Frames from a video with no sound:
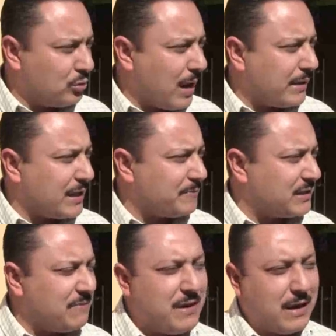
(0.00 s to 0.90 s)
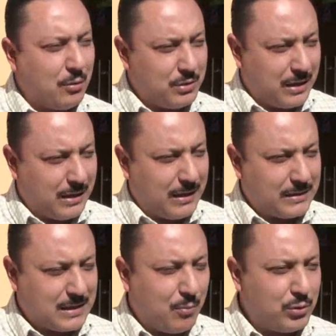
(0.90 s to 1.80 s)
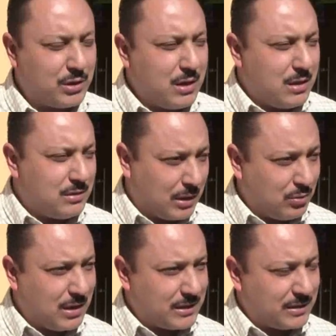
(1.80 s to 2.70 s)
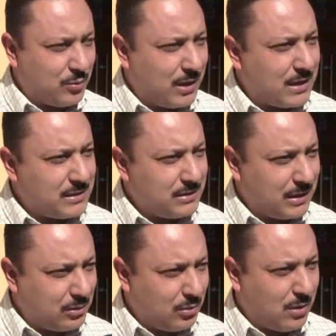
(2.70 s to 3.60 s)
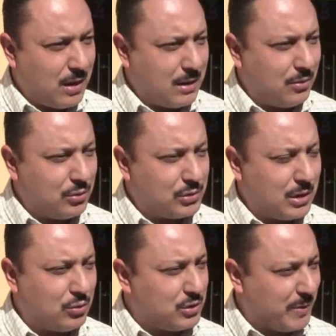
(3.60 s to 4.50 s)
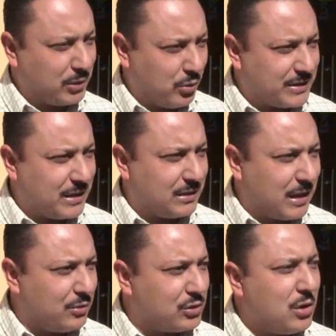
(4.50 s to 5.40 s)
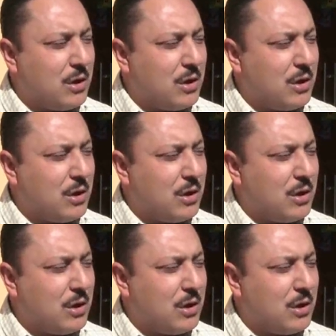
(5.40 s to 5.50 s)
un área específica donde estamos yendo a las escuelas, yendo a los, a los inspectores sanitarios